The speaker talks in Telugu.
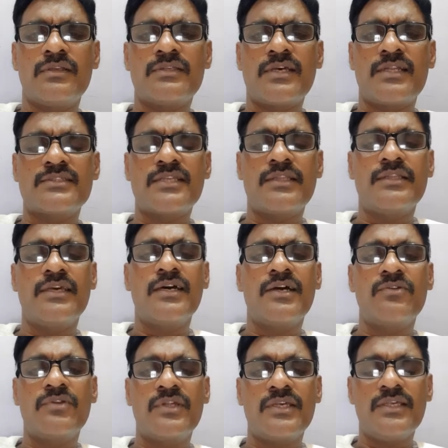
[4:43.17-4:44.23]
చాలా
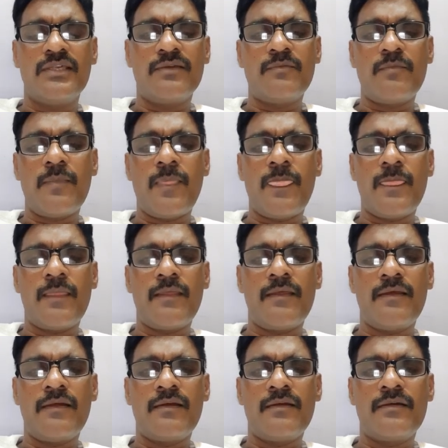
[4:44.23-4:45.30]
సందేహాలు ఉన్నాయి
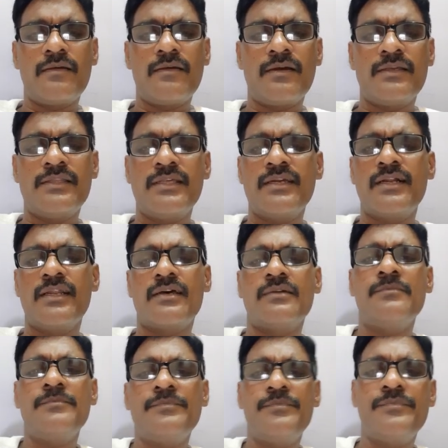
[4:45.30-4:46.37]
అయితే ఇక్కడ
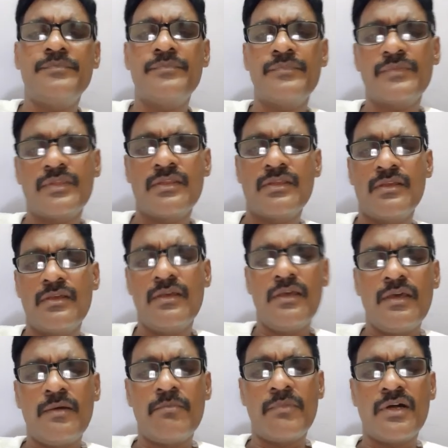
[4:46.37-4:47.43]

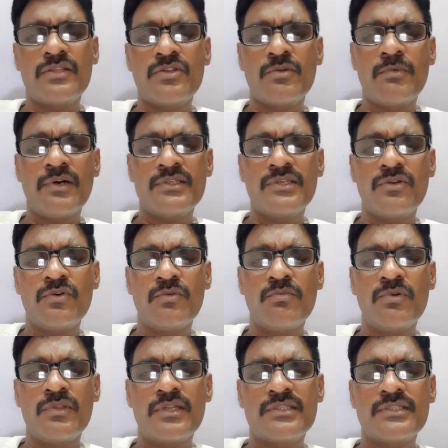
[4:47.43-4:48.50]
మాతృభాషలో
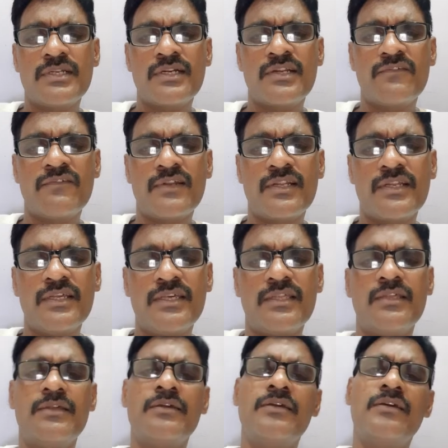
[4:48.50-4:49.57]
బోధన జరగడం వల్లనే
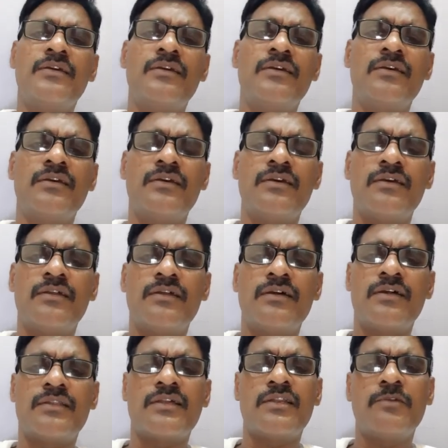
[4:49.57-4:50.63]

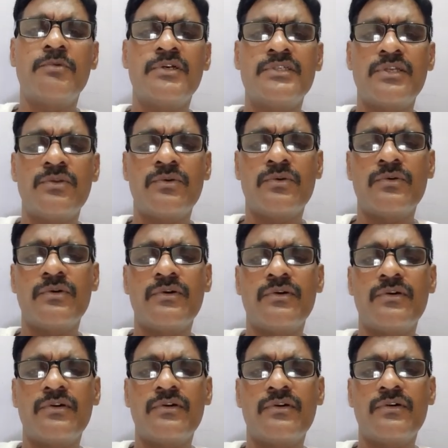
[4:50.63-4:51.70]
ఆ తల్లి భాషలో
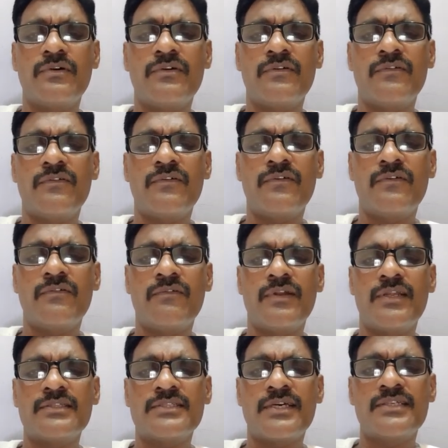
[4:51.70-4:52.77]

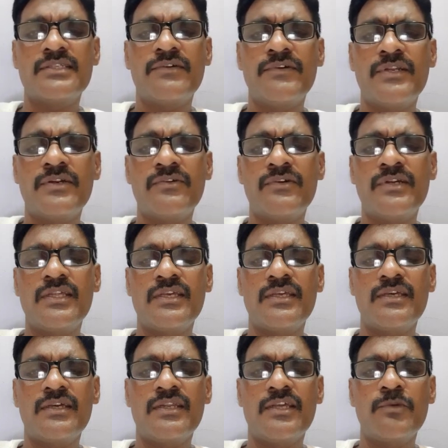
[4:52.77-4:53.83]
వాళ్ళ సహజమైనటువంటి
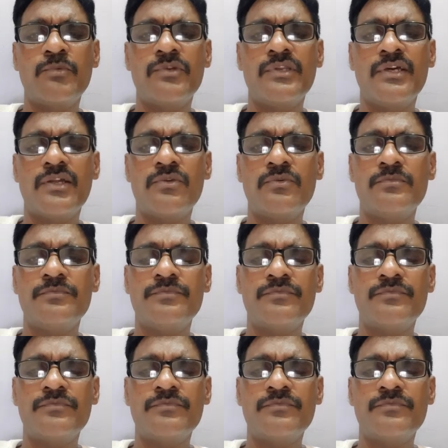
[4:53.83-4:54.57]
నైపుణ్యాలు